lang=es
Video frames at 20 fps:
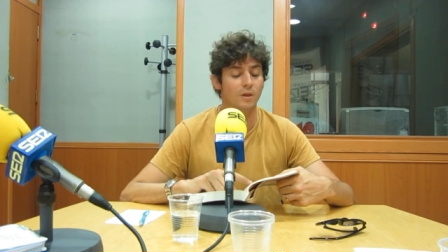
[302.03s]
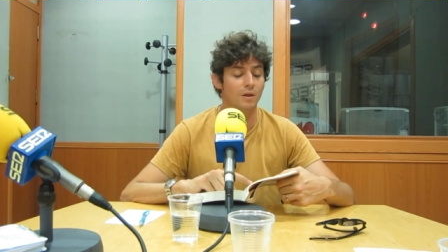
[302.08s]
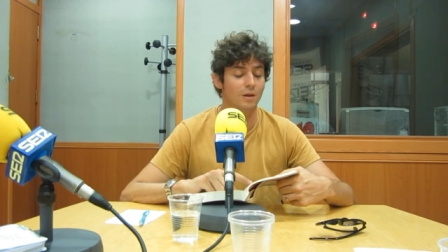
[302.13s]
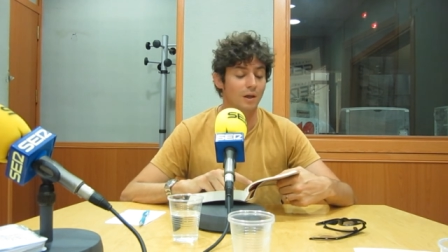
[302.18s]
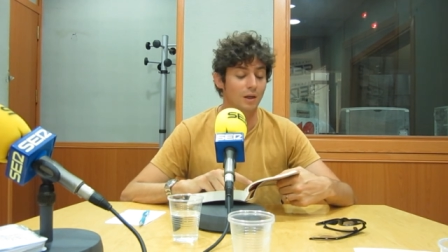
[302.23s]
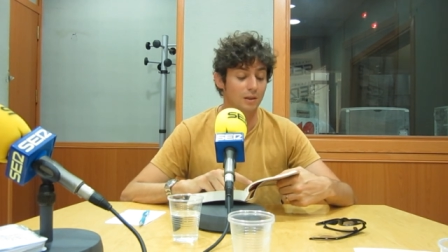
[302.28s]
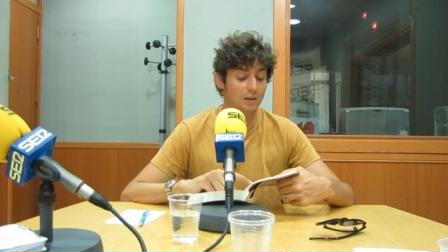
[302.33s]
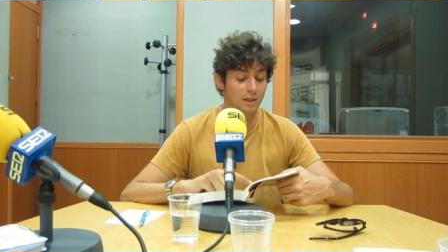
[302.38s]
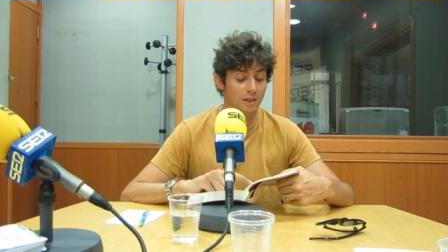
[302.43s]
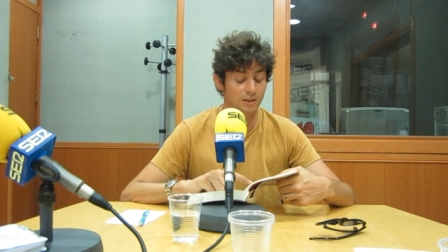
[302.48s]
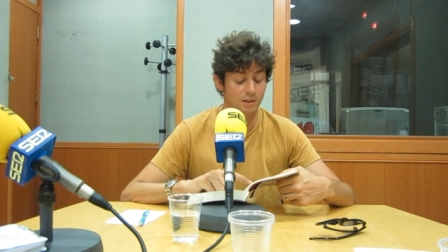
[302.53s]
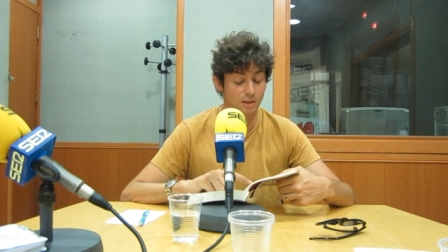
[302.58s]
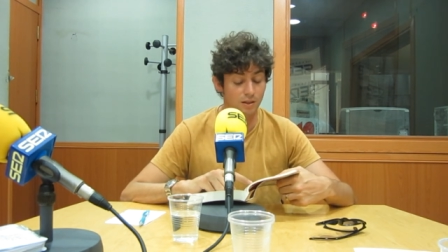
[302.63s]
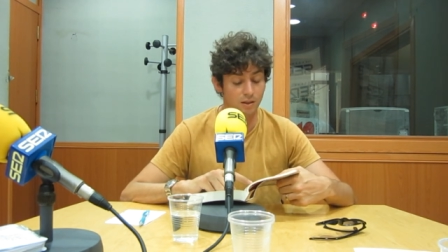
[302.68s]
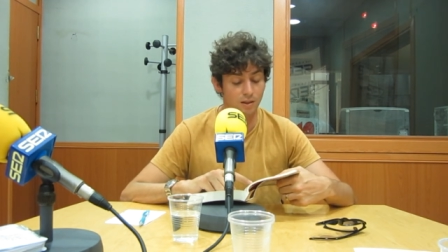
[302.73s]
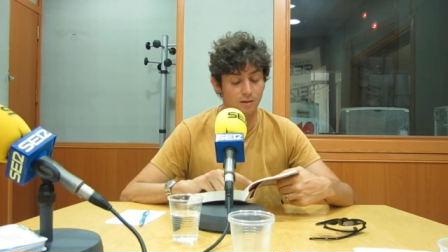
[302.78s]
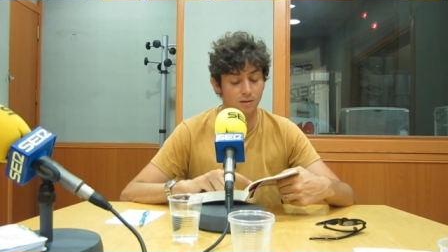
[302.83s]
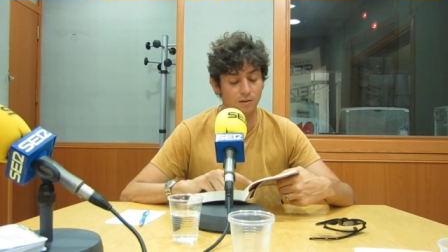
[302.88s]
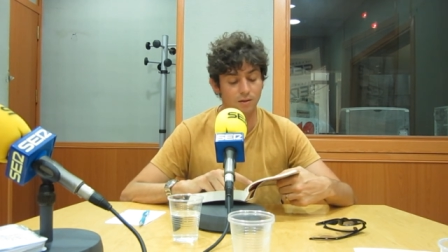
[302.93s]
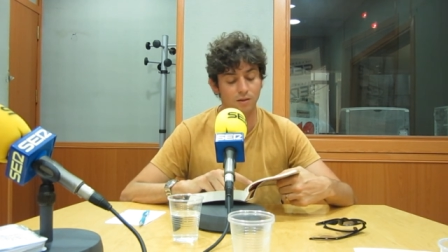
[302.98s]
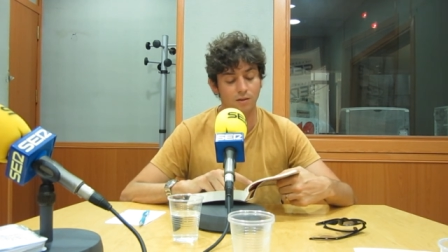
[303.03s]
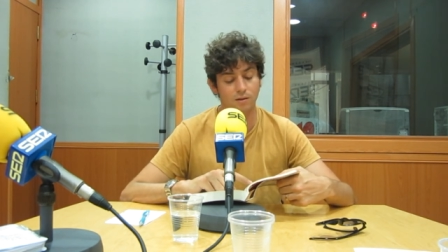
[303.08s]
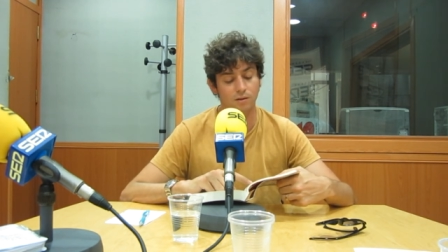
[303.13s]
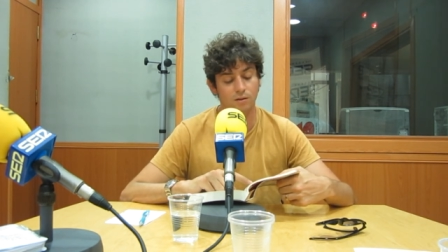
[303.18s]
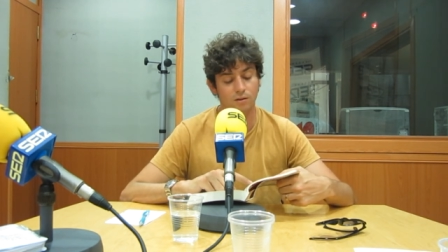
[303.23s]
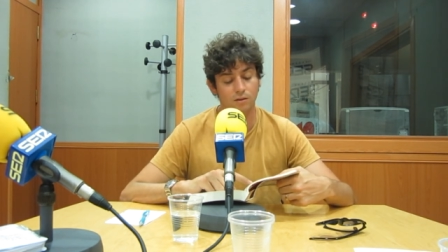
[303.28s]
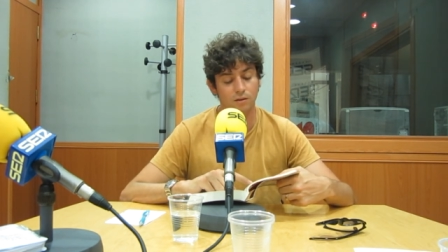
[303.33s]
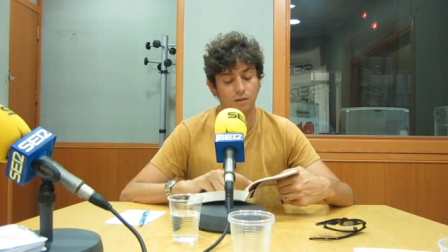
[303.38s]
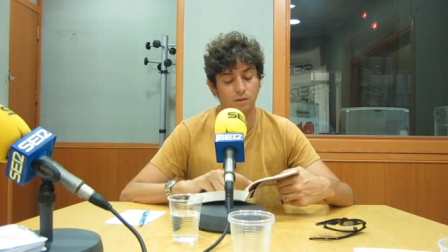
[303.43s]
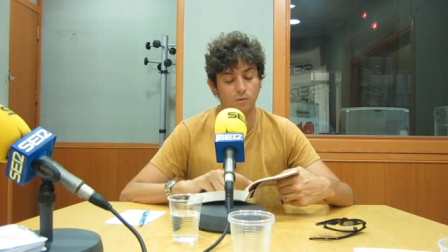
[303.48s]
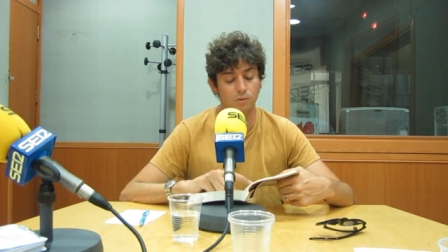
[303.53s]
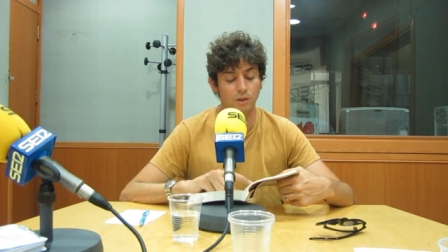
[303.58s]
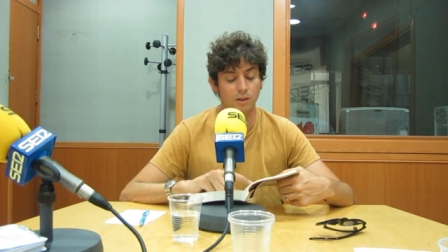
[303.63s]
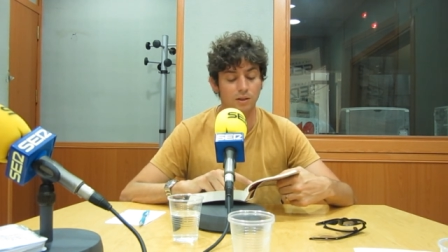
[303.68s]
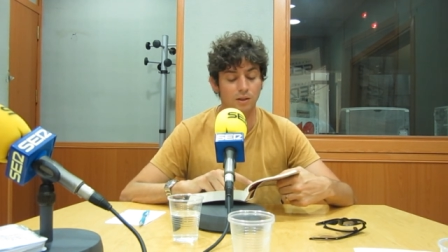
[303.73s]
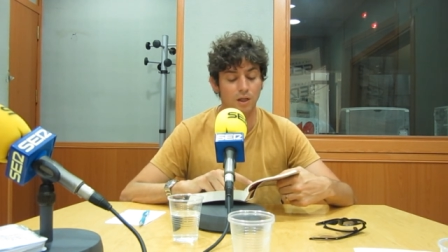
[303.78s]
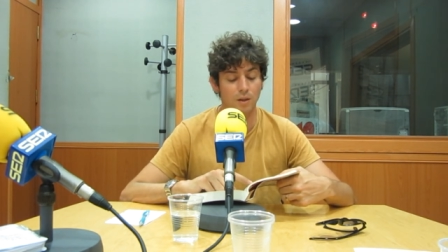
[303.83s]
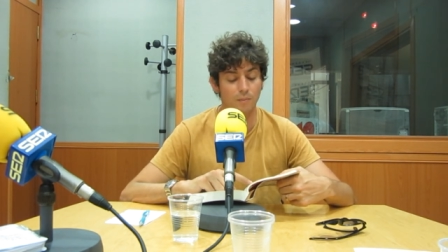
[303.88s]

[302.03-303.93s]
Al día siguiente y durante la